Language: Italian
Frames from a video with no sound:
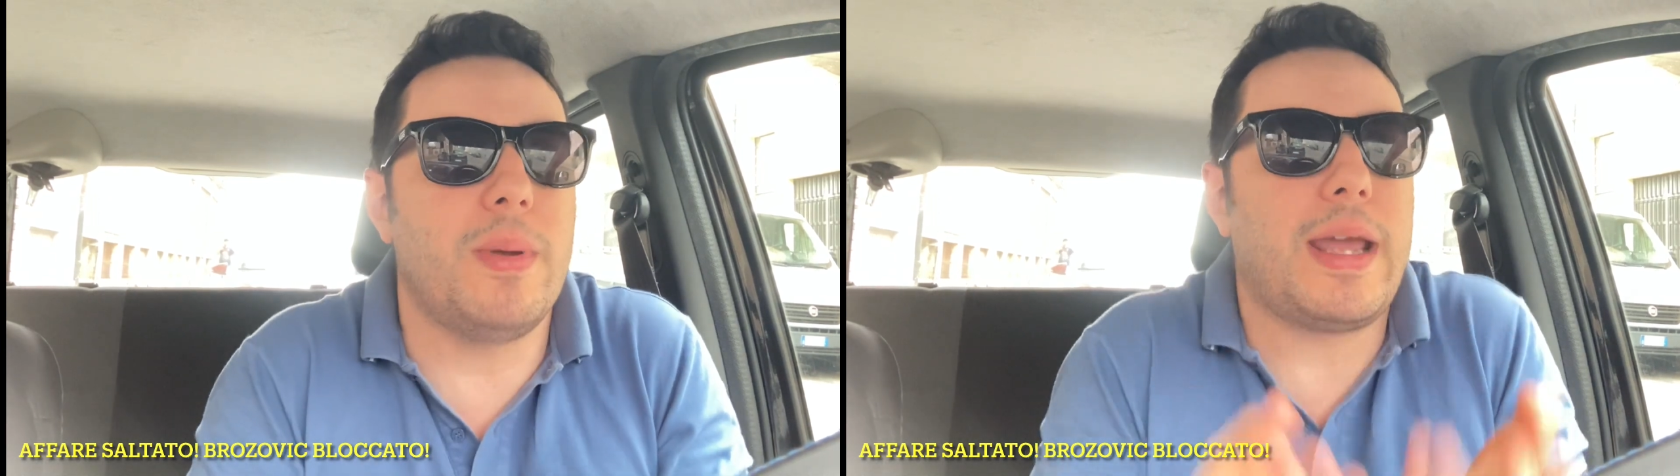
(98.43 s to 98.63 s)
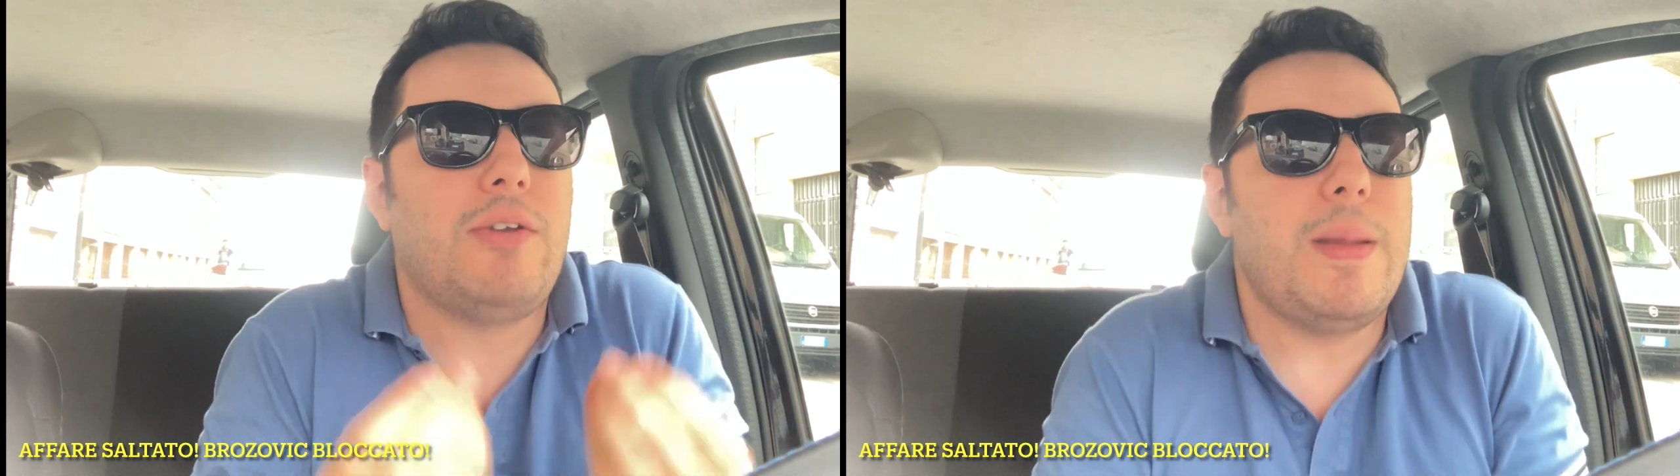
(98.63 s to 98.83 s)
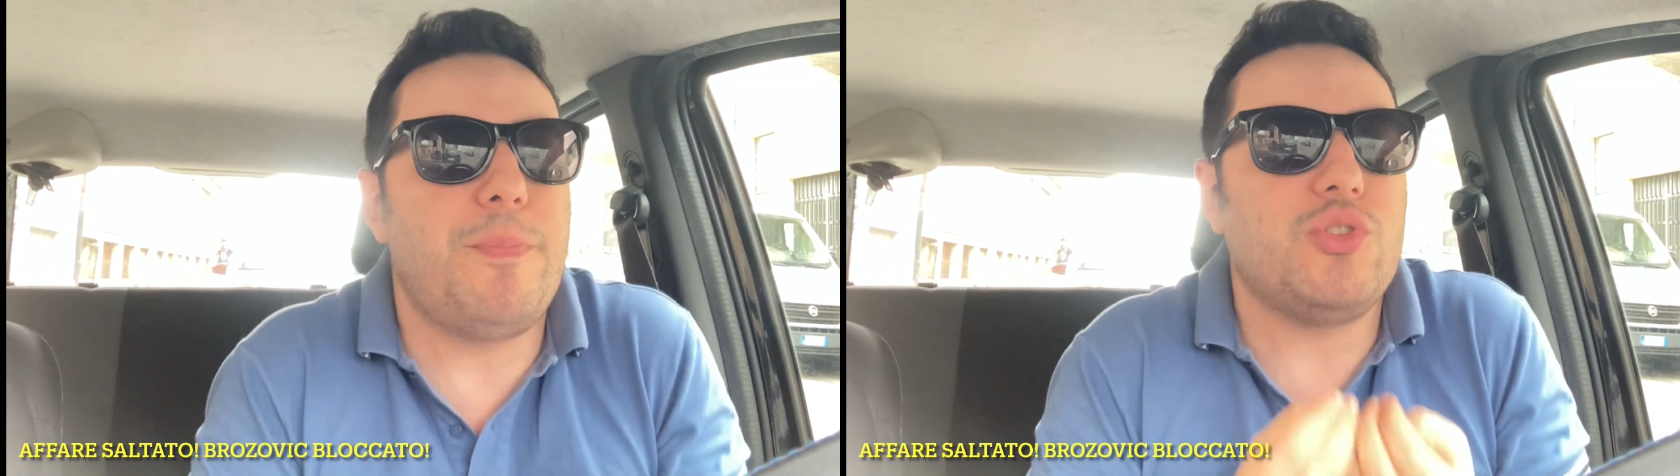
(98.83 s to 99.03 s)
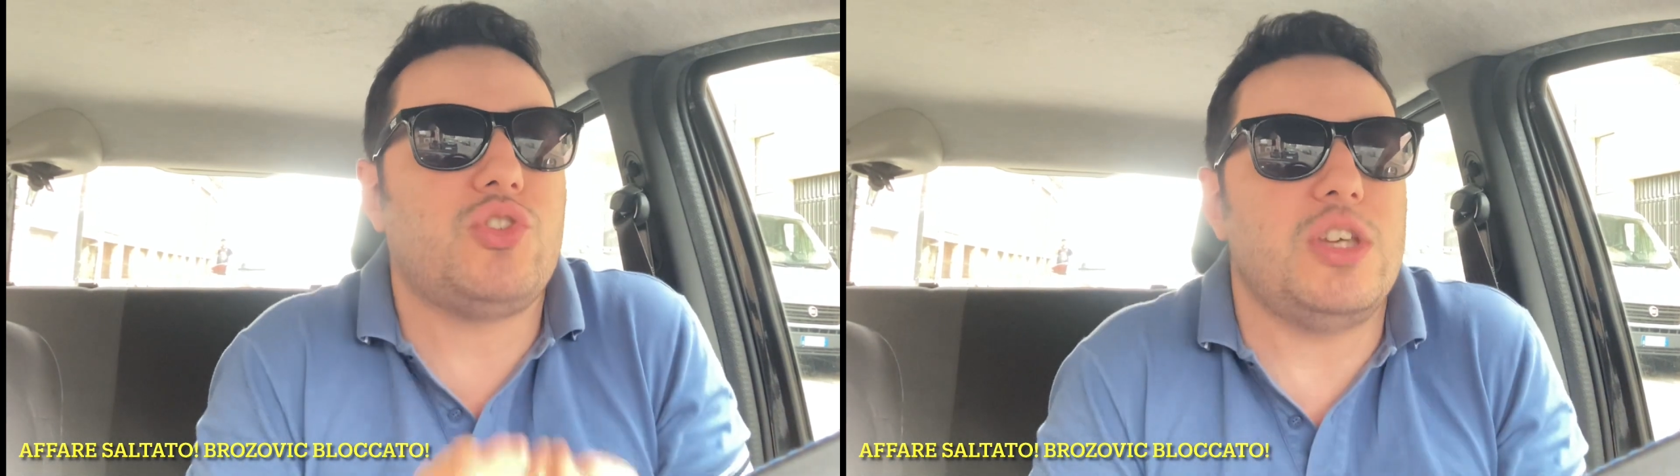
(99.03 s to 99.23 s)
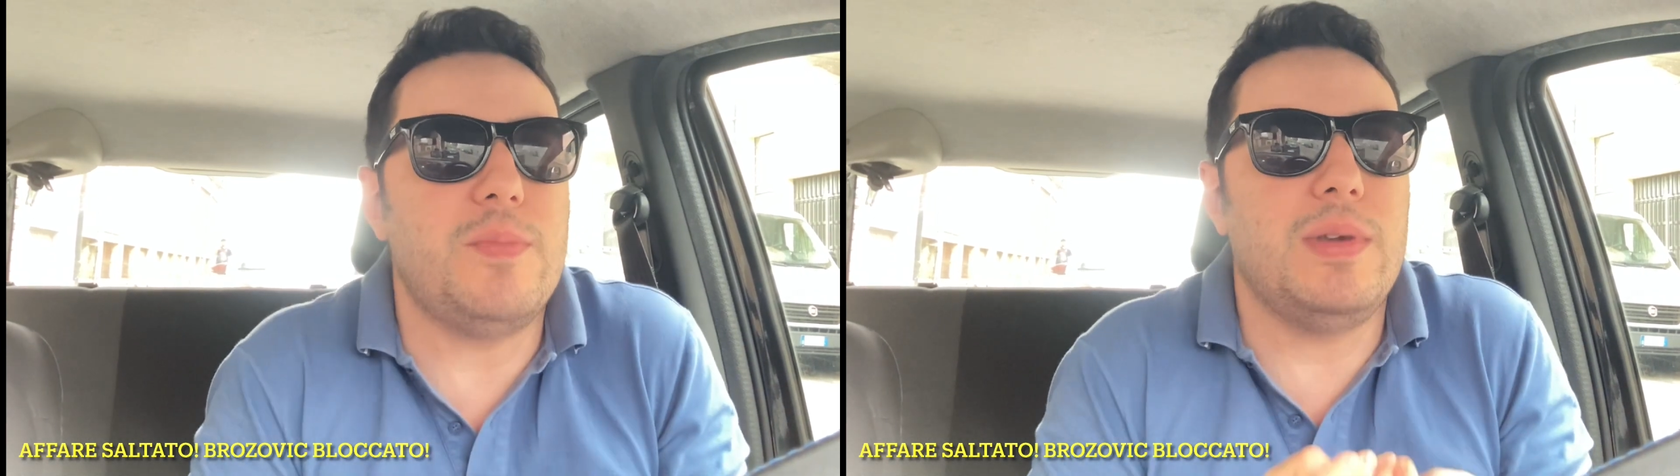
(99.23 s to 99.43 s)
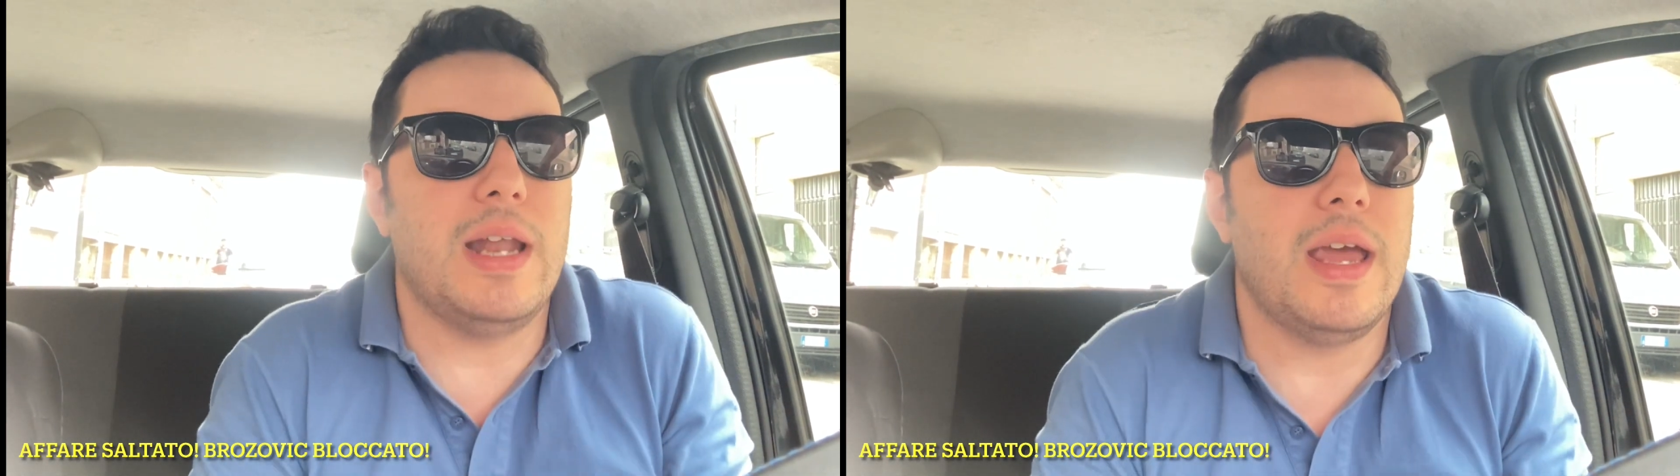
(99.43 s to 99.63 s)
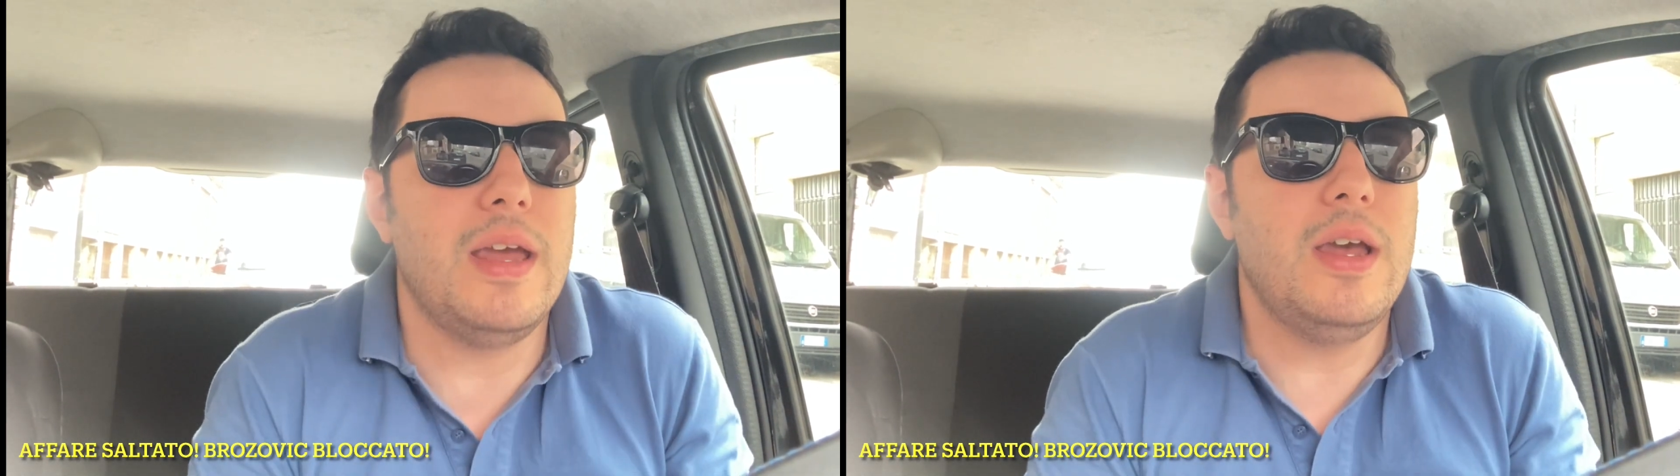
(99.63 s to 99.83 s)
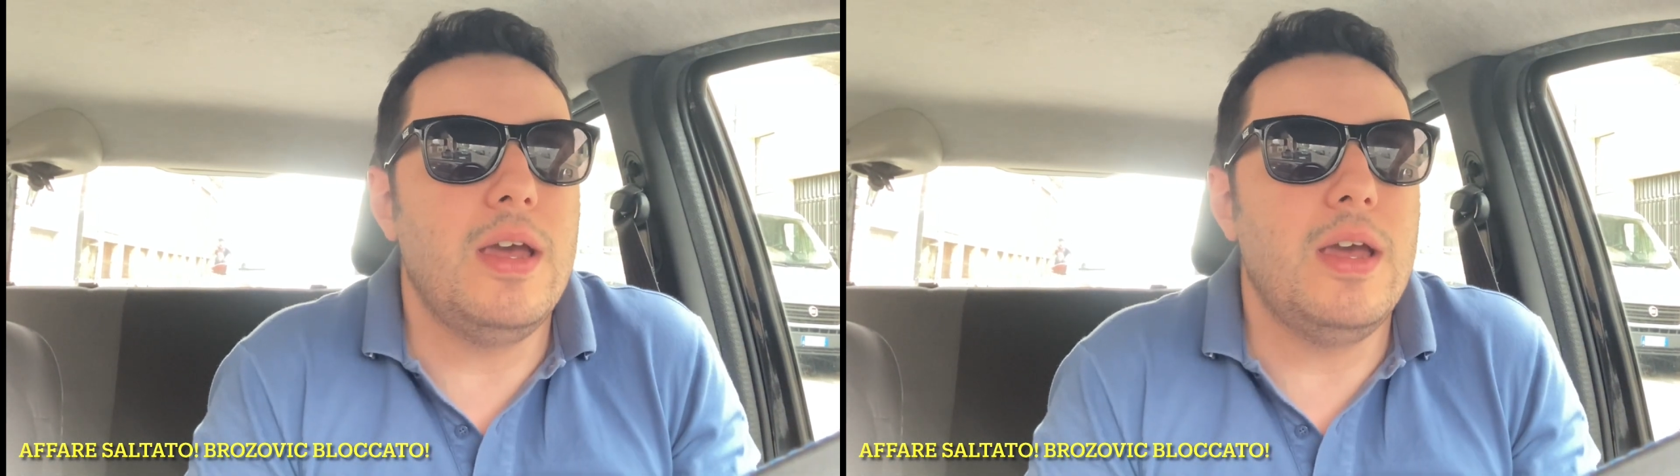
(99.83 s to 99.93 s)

Perché non è possibile.